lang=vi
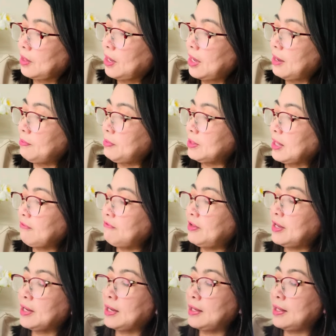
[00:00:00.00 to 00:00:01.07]
28
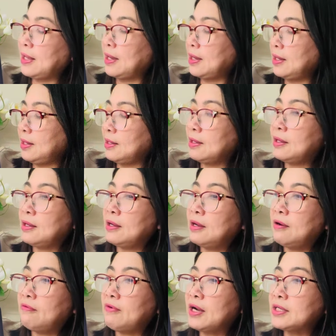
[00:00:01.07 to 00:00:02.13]
vé cả nhà ha
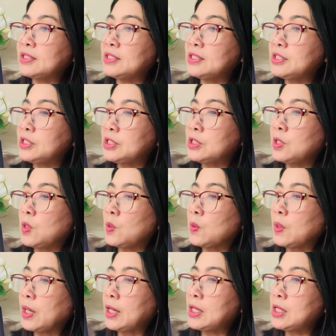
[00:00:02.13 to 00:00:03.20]
và trên sơ đồ
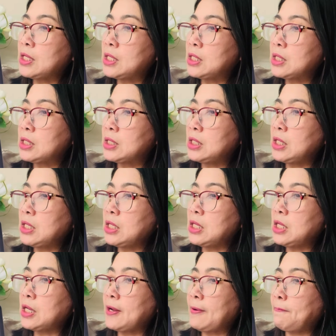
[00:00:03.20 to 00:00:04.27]
này
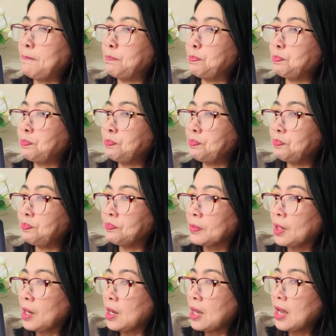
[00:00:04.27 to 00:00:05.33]
thì um,
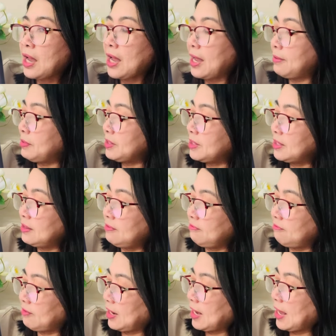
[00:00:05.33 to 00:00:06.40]
29
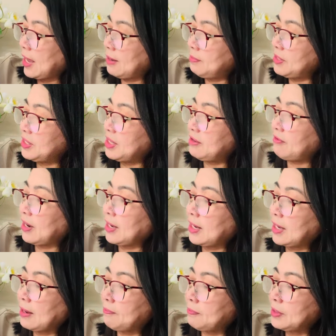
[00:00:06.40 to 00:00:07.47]
vẫn là 29 vẫn là
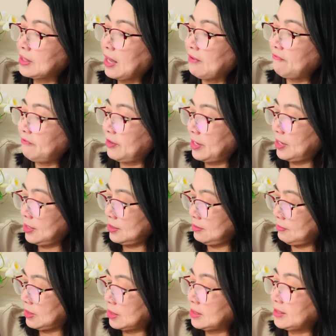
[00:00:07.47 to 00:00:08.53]
58 vé
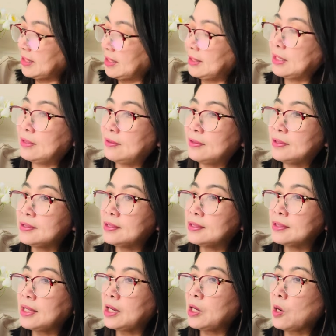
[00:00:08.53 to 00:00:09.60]
nhưng mà cái xanh này nó có sự
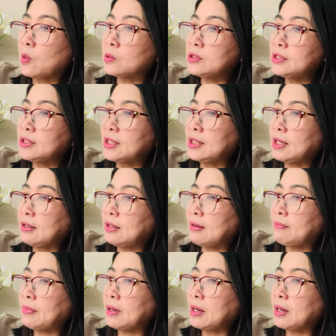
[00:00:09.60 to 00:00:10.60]
thay đổi xanh này là